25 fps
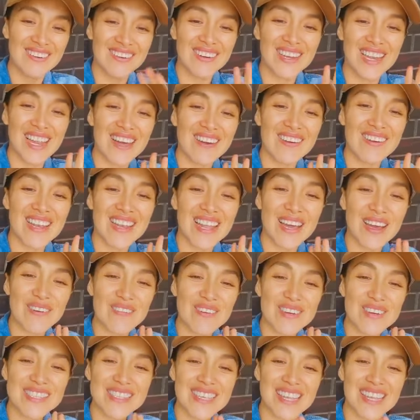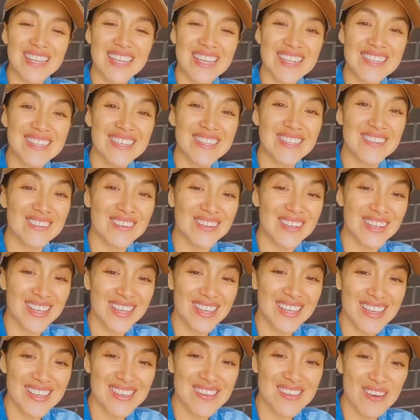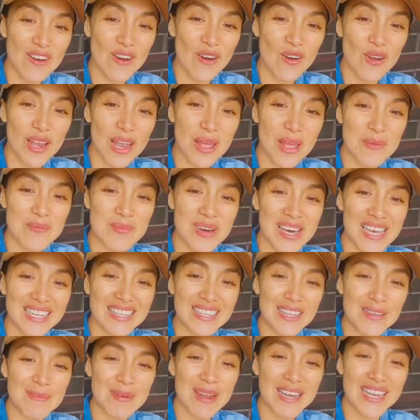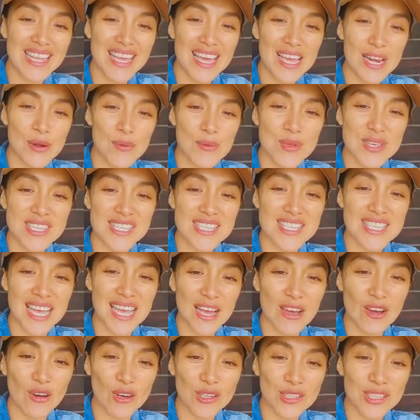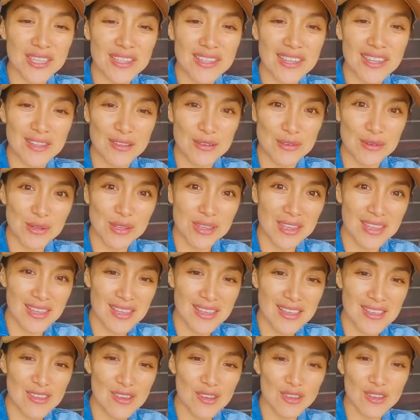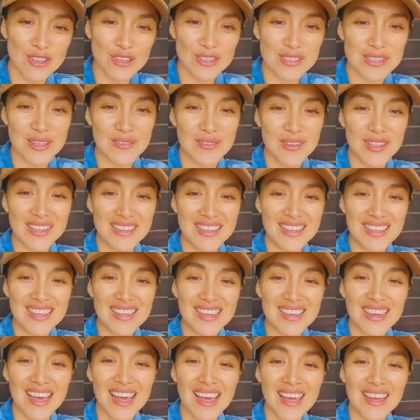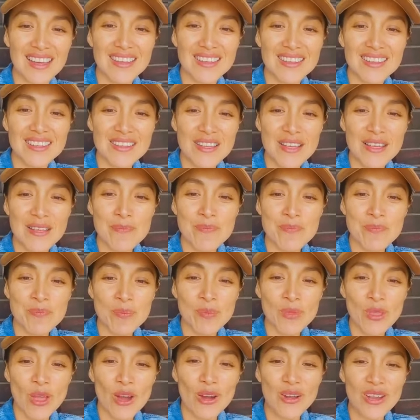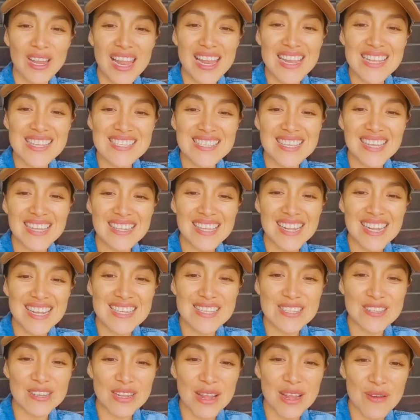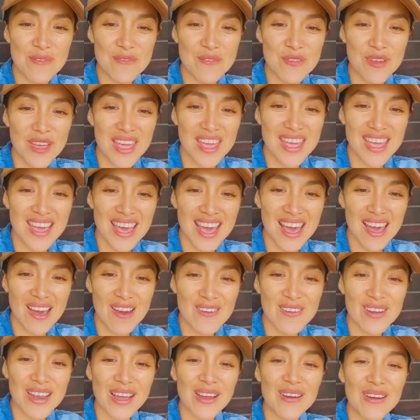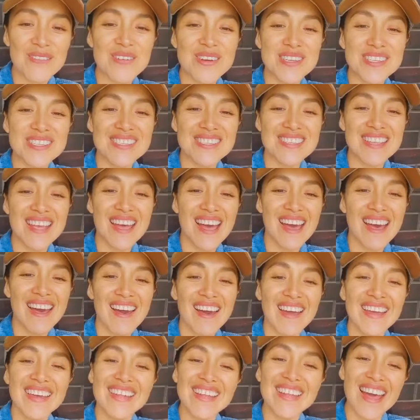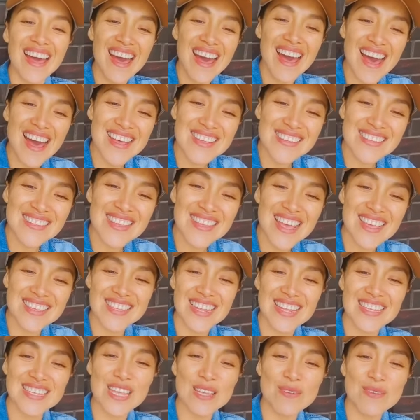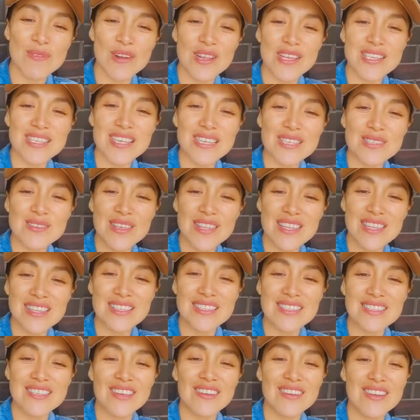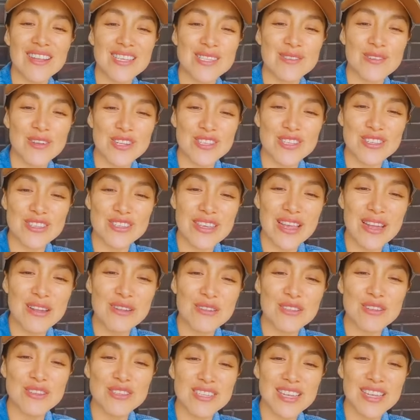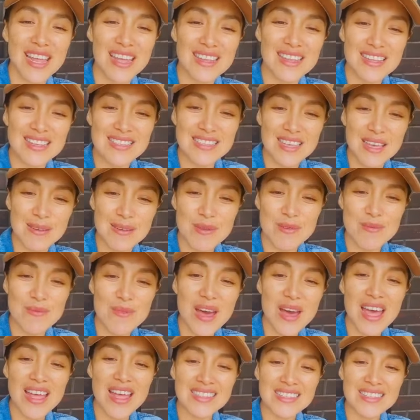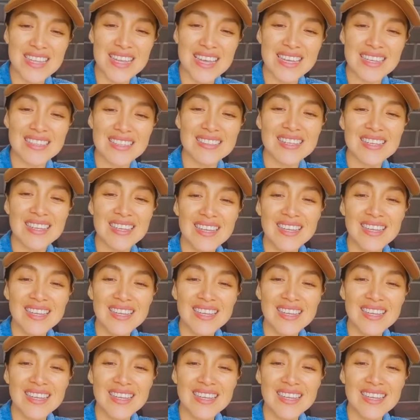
Hola, hola, ¿cómo están desde Trujillo? Hola Marta María Ruiz Chacón desde Trujillo, Dios te bendiga. Hola Lisette Arazona Vega, hola, ¿cómo está? Ay, gracias, gracias por esas bendiciones, por esos saludos grandes que me mandan.